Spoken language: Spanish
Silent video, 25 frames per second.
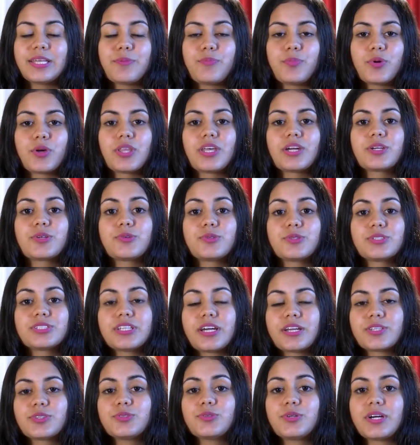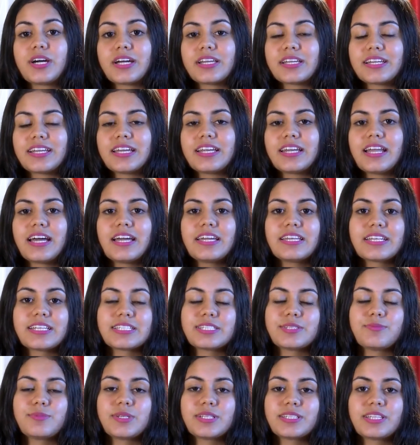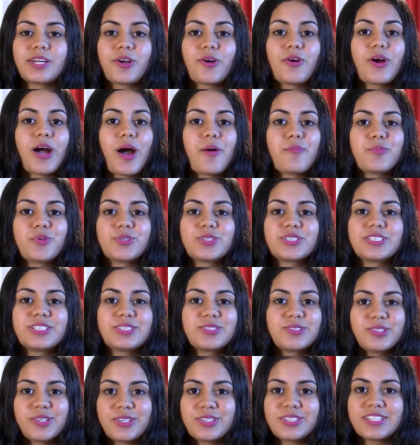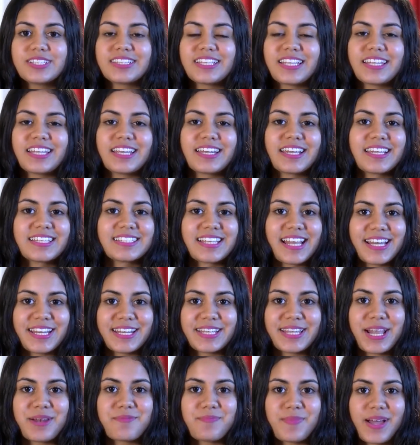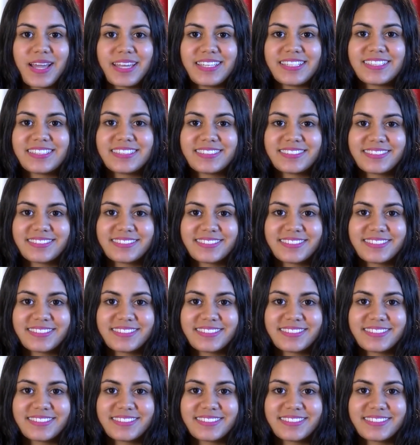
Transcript: de poder cursar tu carrera y recibirte con ambos títulos sin tener que salir del país.